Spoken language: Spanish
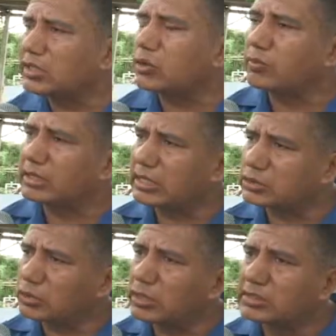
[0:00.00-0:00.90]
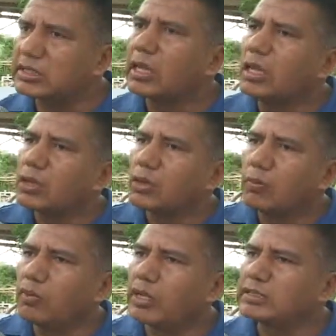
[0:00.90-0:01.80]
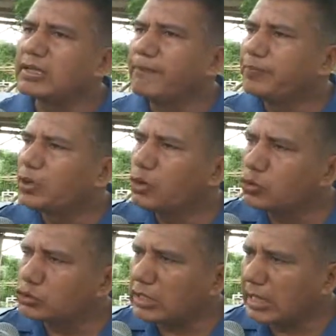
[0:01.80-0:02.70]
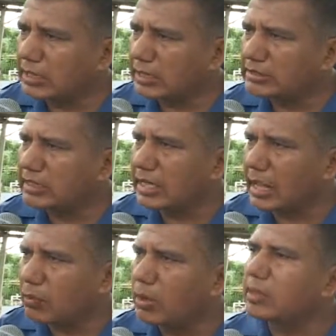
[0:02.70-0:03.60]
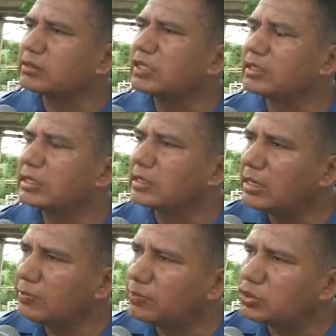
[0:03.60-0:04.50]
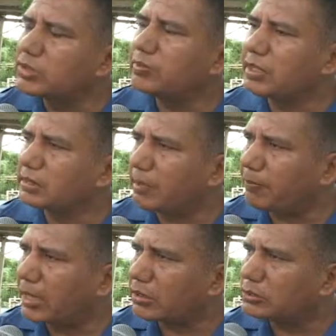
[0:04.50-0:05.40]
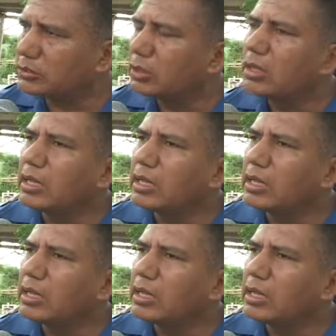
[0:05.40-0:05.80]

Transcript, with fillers: recomendaciones, como es los tanques de agua tener limpios y bien tapados.